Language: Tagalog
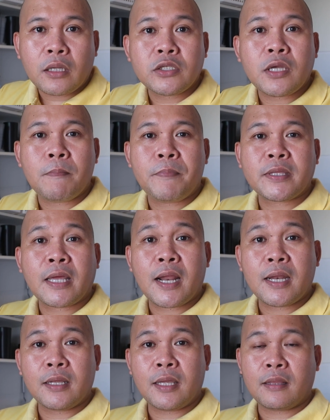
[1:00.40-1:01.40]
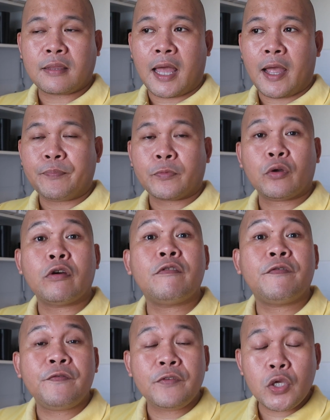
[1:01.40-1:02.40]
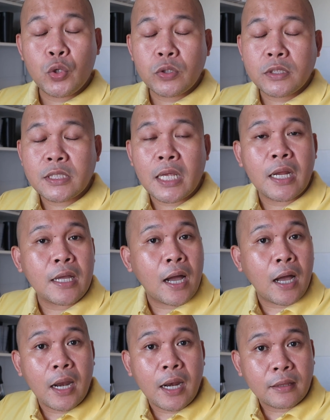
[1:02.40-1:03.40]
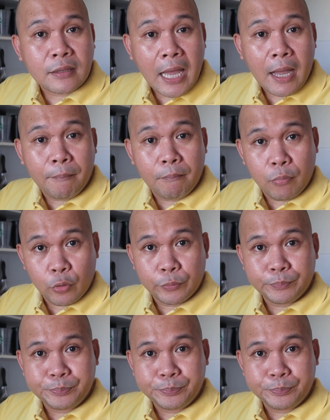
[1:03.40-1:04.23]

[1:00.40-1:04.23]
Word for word: kay eh, syempre tanan kita confused sa nagakalatabo